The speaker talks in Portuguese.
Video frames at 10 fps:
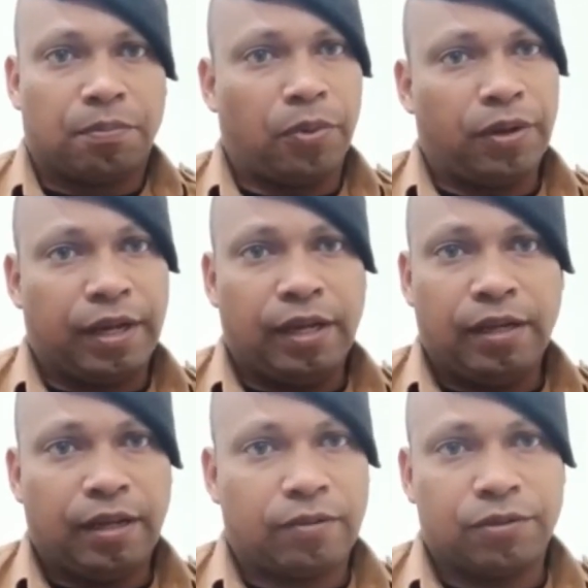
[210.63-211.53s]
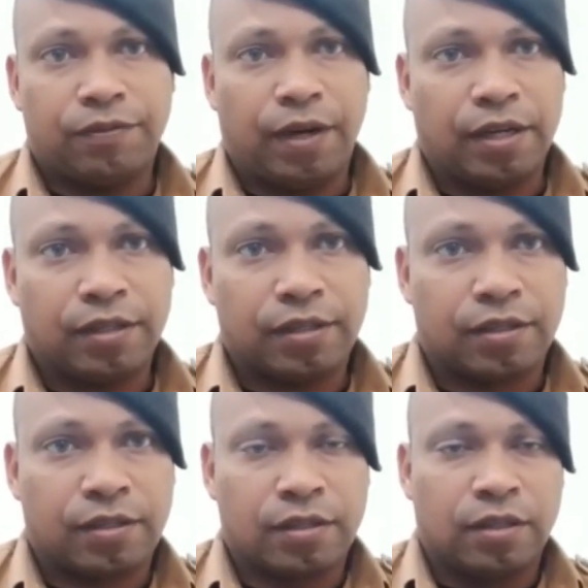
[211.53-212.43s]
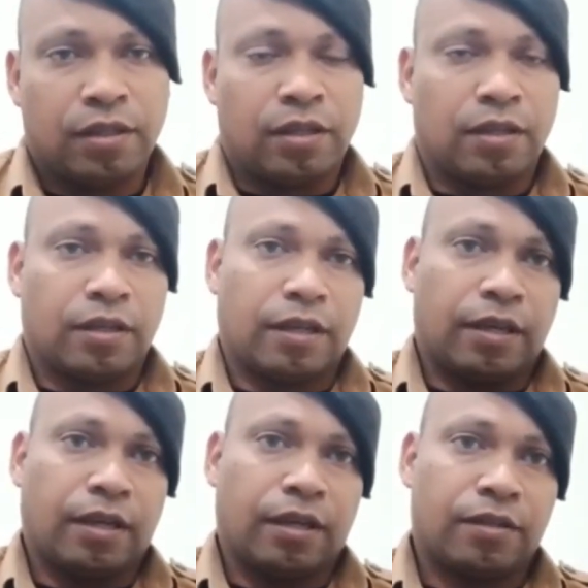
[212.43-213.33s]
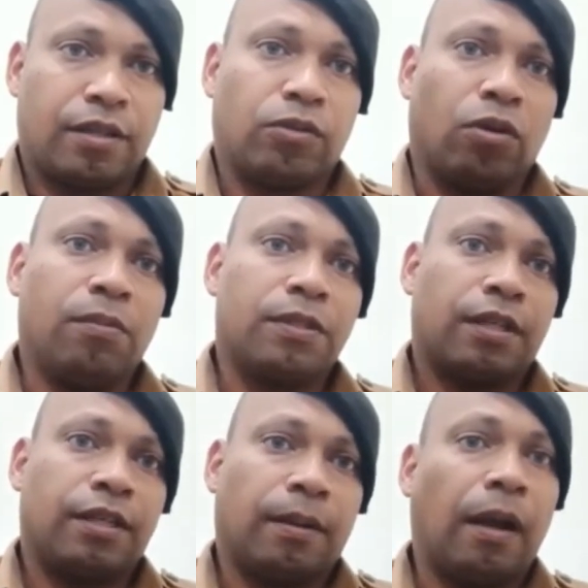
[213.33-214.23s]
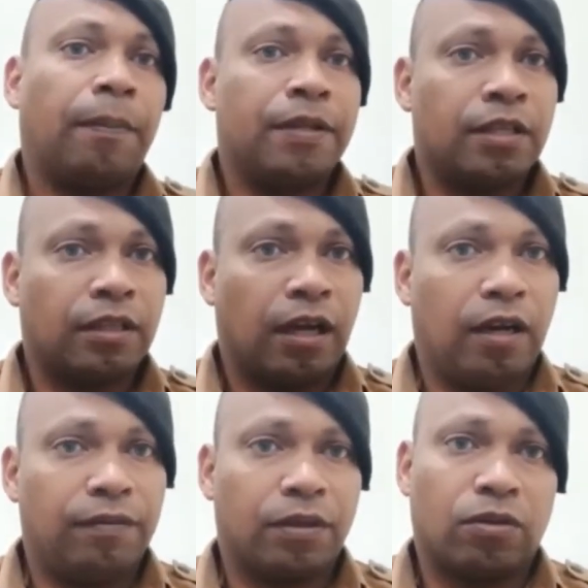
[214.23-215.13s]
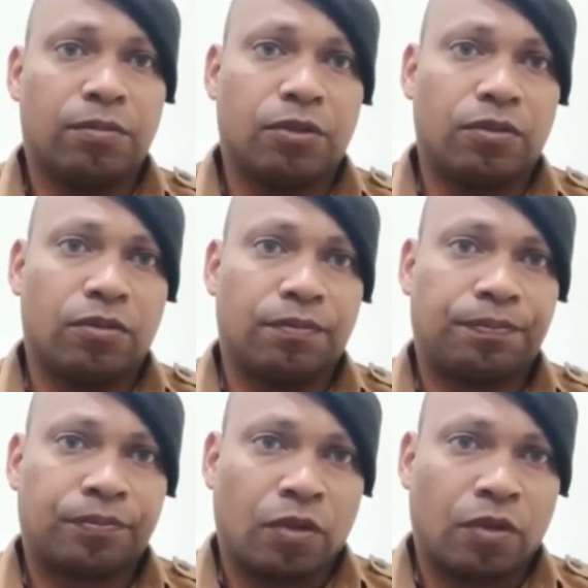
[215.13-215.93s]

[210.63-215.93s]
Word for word: porém com diversos é, sintomas que ele apresentava, como